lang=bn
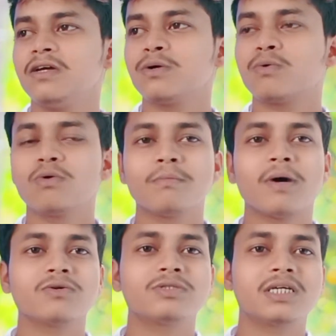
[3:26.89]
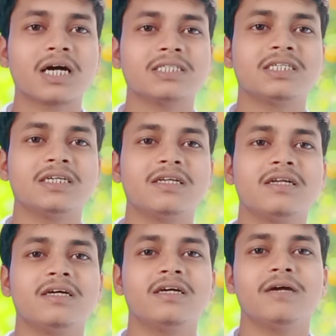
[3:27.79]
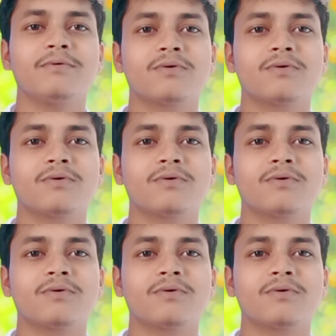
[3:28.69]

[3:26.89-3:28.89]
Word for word: কোন মানুষটি কাছের এবং